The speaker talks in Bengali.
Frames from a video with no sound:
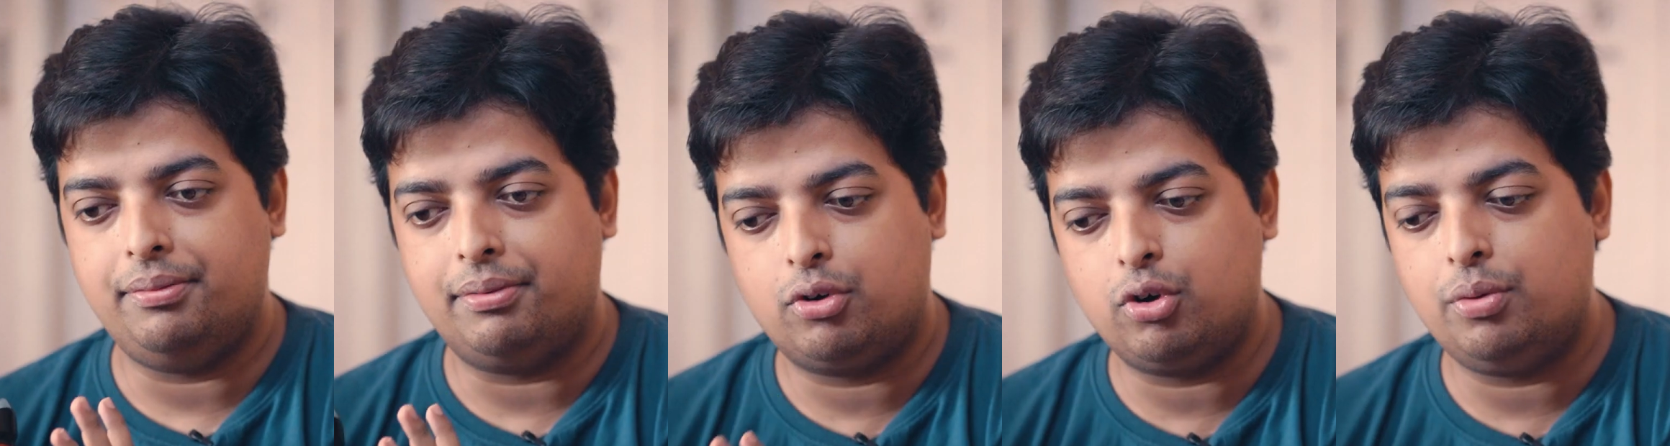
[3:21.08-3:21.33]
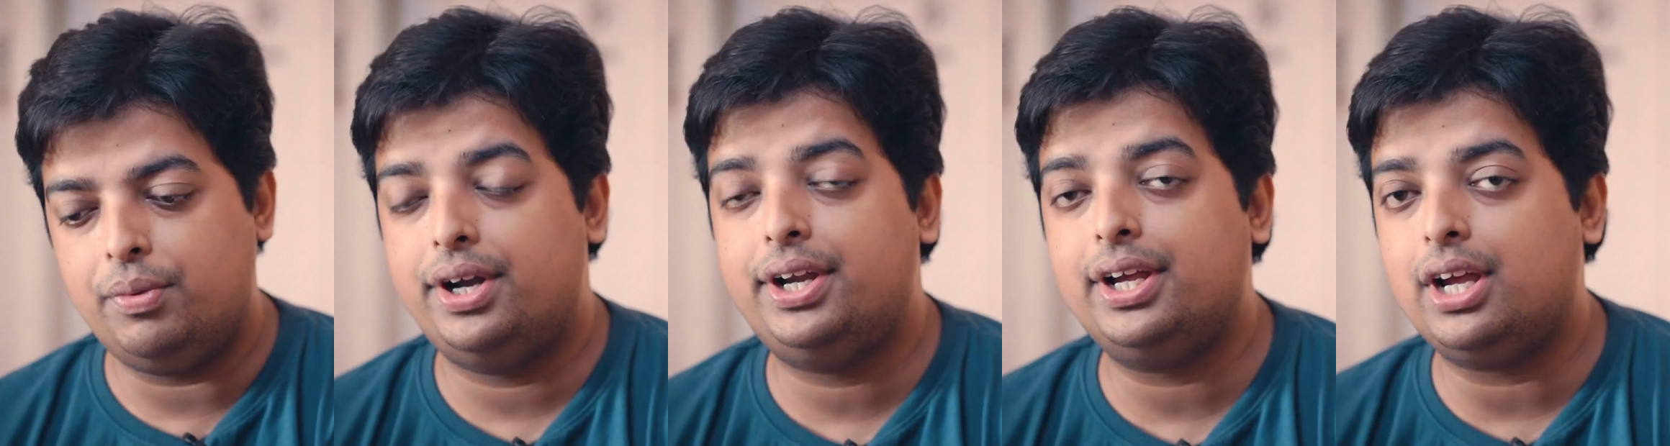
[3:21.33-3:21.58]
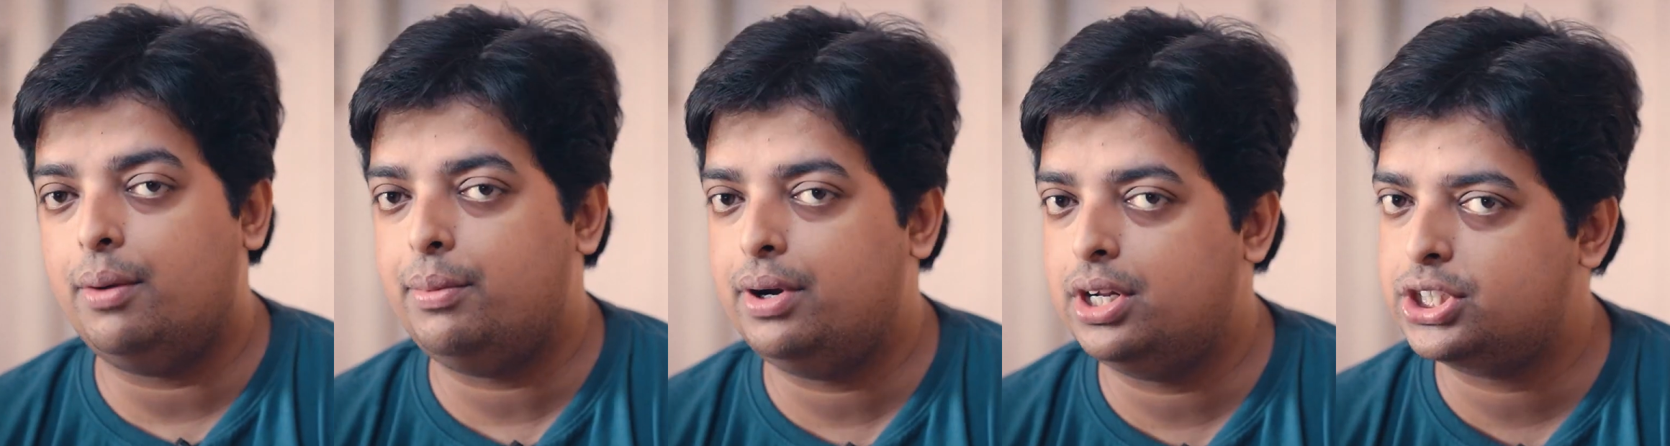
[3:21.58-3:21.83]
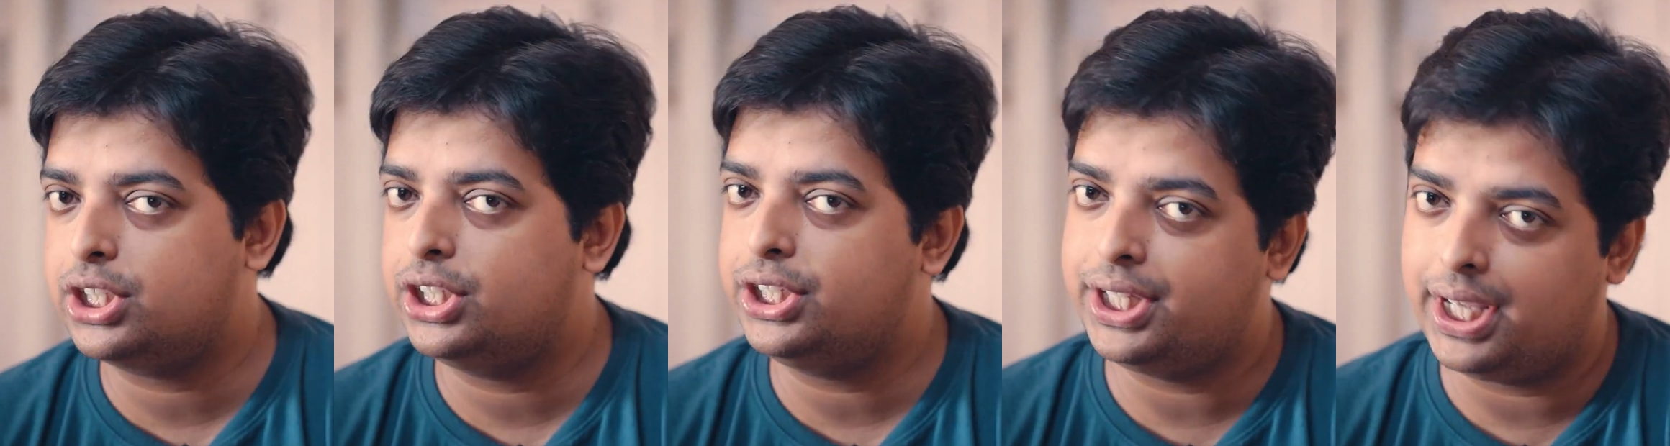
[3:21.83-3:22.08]
ক্রোম্যাটিক
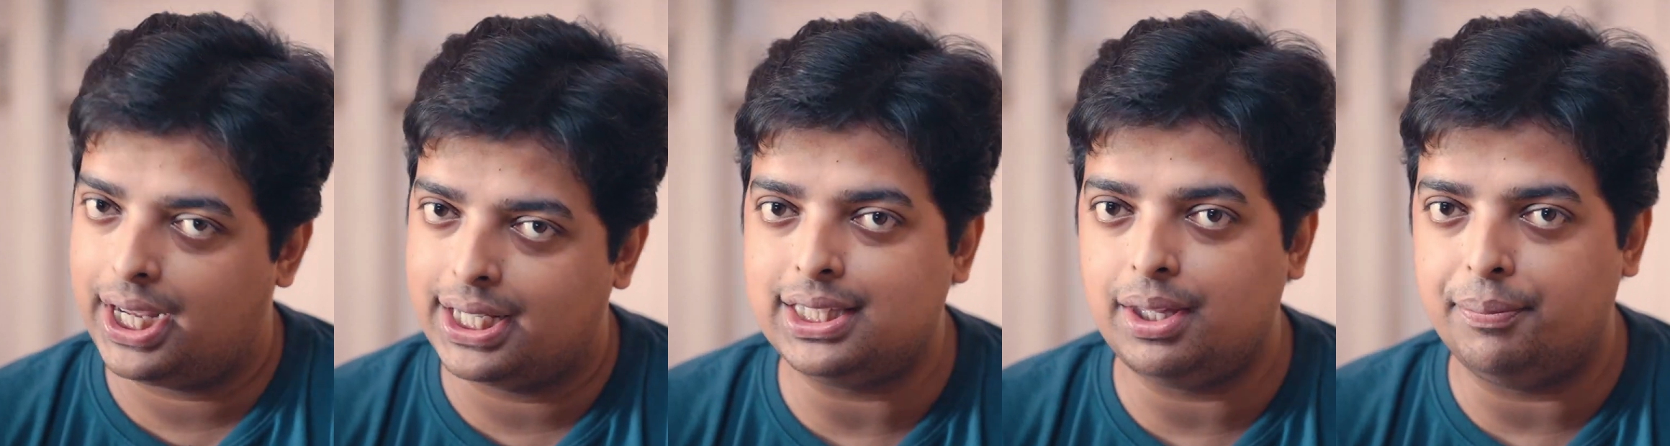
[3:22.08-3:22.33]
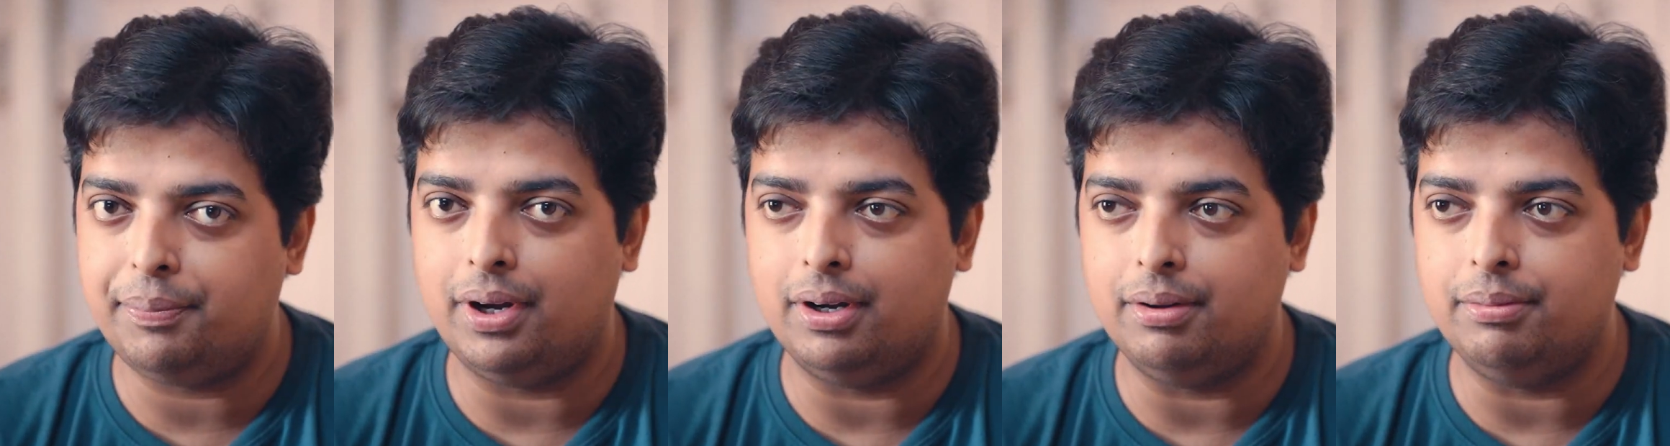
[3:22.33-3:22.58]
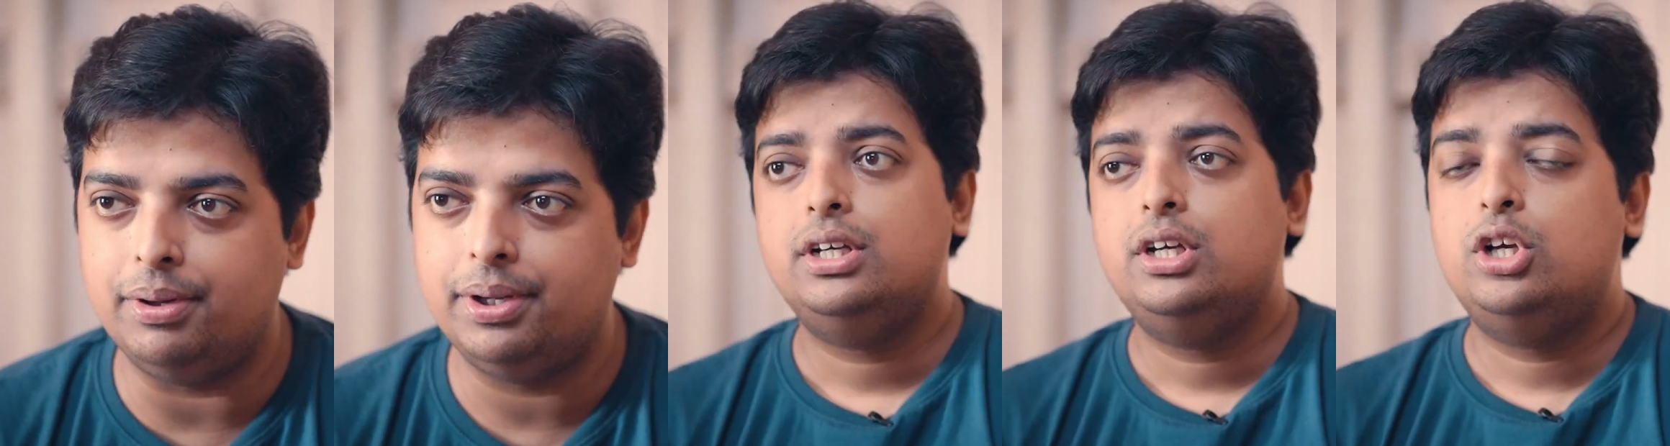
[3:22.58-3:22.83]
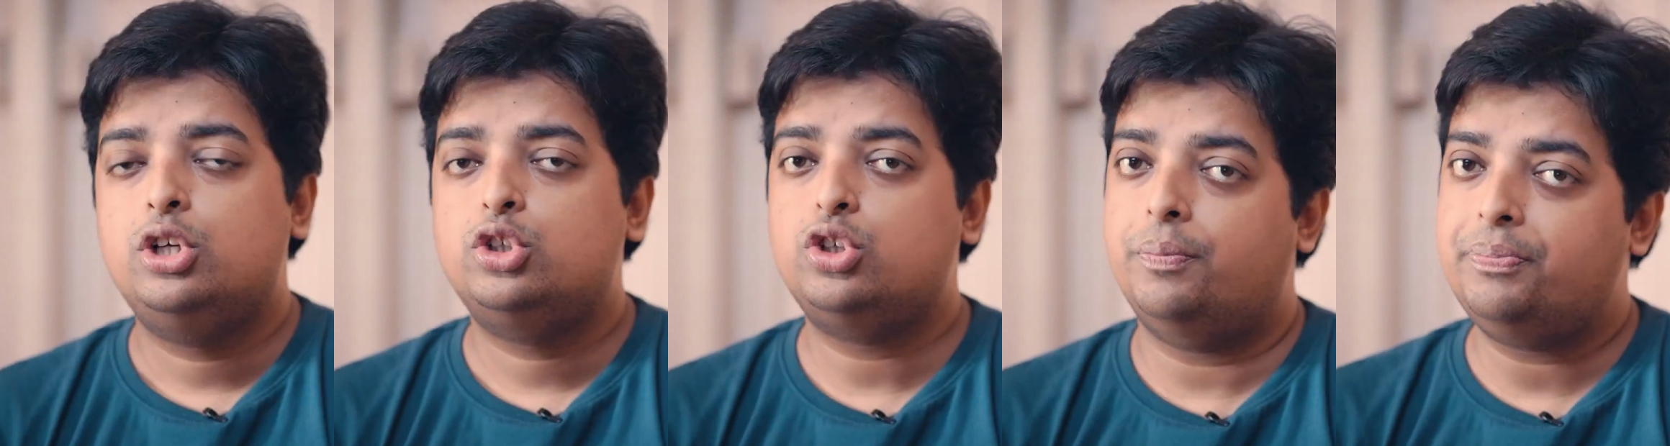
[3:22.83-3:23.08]
অ্যাবারেশন দেখতে পারবে
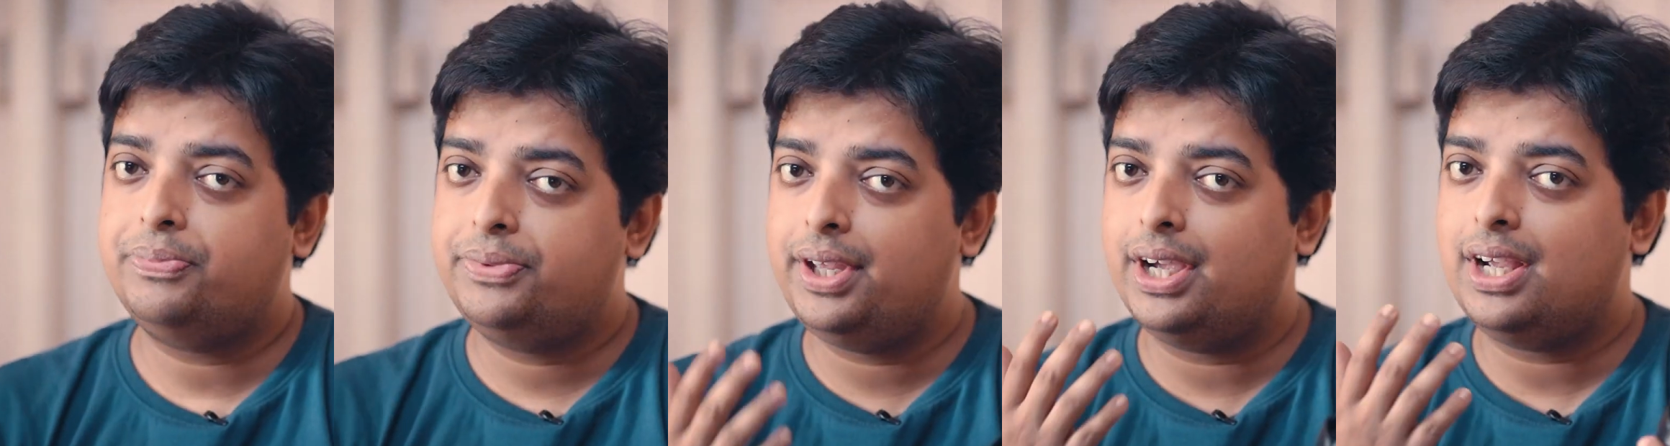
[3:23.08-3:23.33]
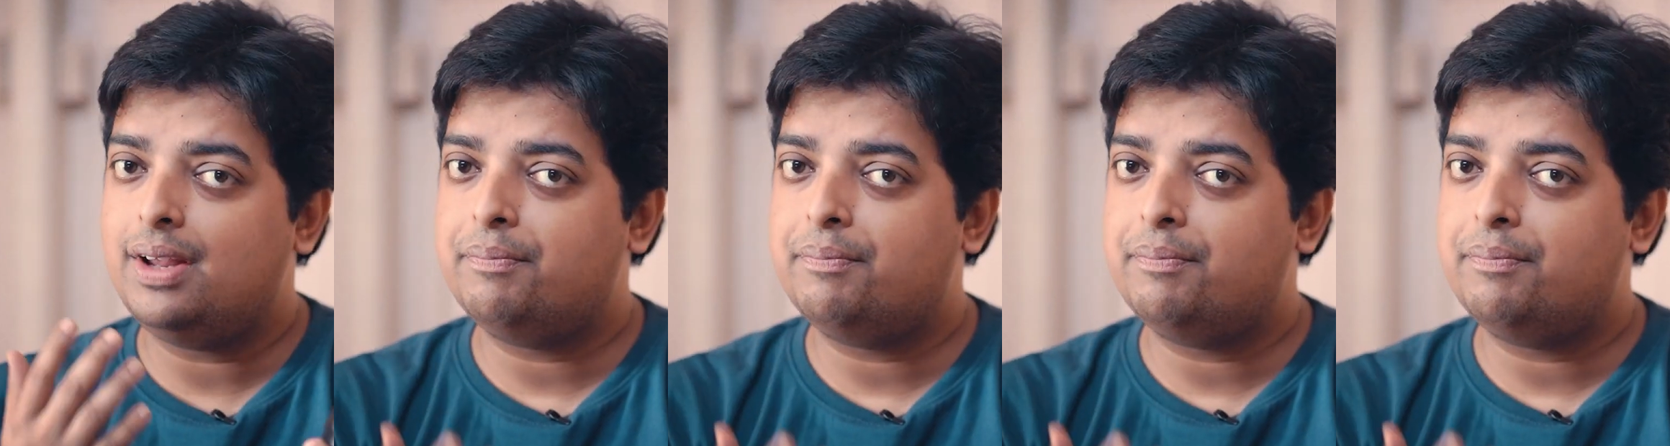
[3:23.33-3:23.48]
সব থেকে